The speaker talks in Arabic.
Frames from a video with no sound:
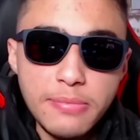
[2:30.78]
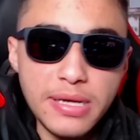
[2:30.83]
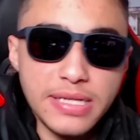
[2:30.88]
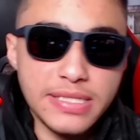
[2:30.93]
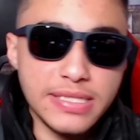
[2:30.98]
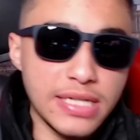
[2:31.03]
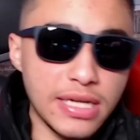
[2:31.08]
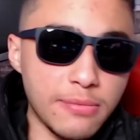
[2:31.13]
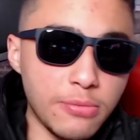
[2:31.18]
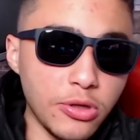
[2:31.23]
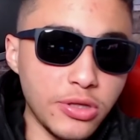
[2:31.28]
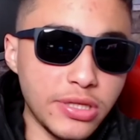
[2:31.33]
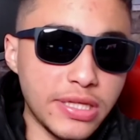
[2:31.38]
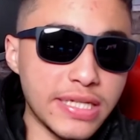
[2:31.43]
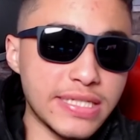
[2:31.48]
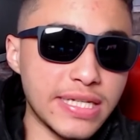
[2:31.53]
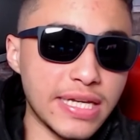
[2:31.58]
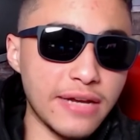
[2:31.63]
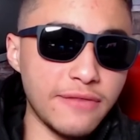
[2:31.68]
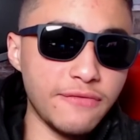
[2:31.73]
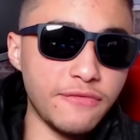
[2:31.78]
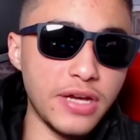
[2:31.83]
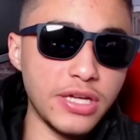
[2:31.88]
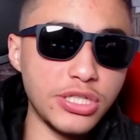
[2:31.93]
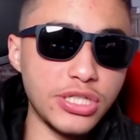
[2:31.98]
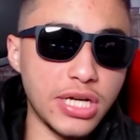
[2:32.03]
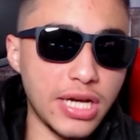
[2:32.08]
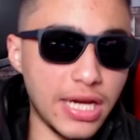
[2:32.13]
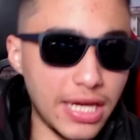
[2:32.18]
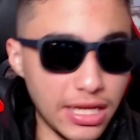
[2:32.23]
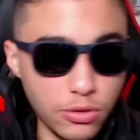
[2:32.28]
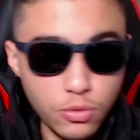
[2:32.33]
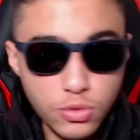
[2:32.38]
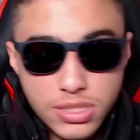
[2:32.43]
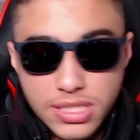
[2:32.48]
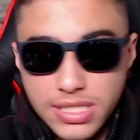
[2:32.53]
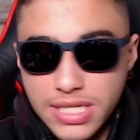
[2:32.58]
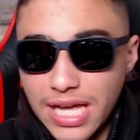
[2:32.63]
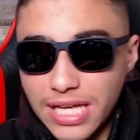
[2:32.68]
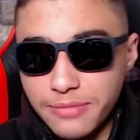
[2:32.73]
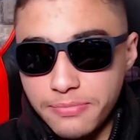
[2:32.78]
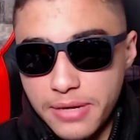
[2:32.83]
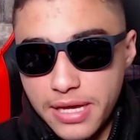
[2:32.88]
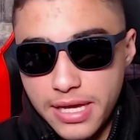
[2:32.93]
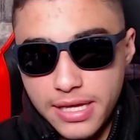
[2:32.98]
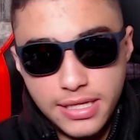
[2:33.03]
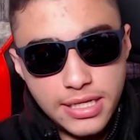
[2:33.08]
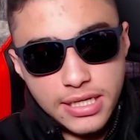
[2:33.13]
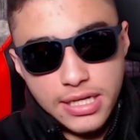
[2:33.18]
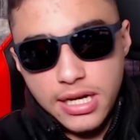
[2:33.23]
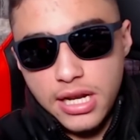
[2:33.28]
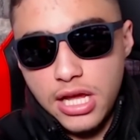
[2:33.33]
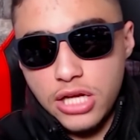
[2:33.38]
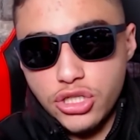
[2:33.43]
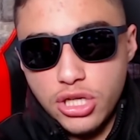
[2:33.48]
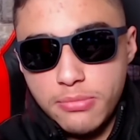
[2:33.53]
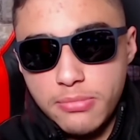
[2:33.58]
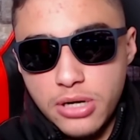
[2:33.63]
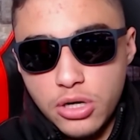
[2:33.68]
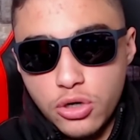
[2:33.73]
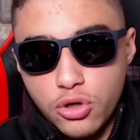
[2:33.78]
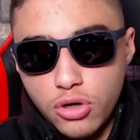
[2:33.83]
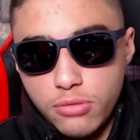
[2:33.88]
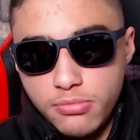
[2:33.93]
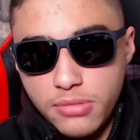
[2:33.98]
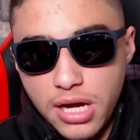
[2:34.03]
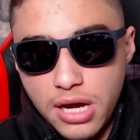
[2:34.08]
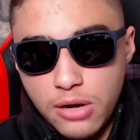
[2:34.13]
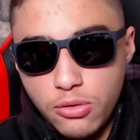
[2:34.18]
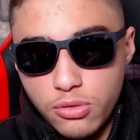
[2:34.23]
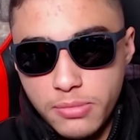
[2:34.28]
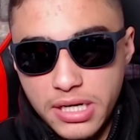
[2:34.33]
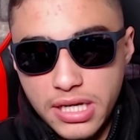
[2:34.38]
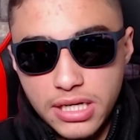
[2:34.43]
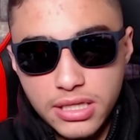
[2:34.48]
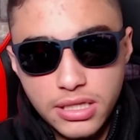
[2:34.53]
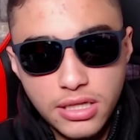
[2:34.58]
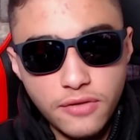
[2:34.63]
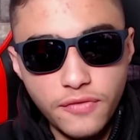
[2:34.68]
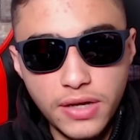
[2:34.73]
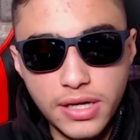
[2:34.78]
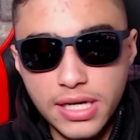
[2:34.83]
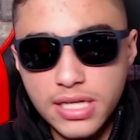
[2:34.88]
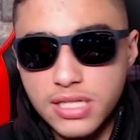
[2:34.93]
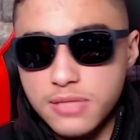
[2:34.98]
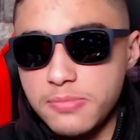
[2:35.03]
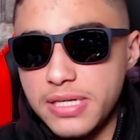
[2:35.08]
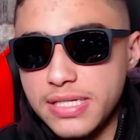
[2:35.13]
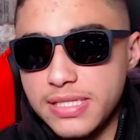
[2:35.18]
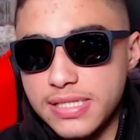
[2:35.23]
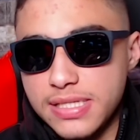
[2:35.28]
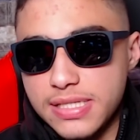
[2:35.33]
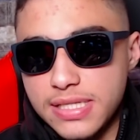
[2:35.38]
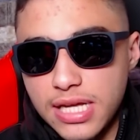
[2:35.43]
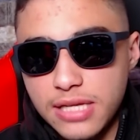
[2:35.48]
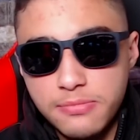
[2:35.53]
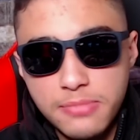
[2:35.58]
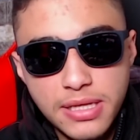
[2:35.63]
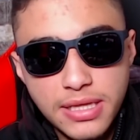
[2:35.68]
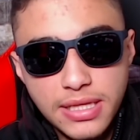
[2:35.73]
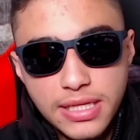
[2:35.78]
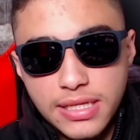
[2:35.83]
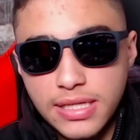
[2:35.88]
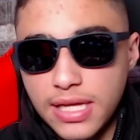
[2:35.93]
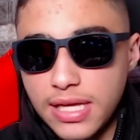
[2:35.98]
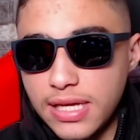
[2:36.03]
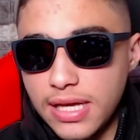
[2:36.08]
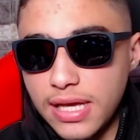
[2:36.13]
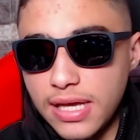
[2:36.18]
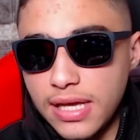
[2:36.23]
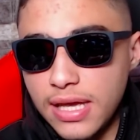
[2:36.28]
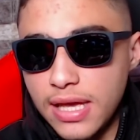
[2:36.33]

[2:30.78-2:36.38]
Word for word: نبقى السر بولتكس كان في اشيك حالاته والساعه تبان يعني انا هشمر الكم اول ما نيجي نرفع الكاس بحيث الساعه تبان لان هي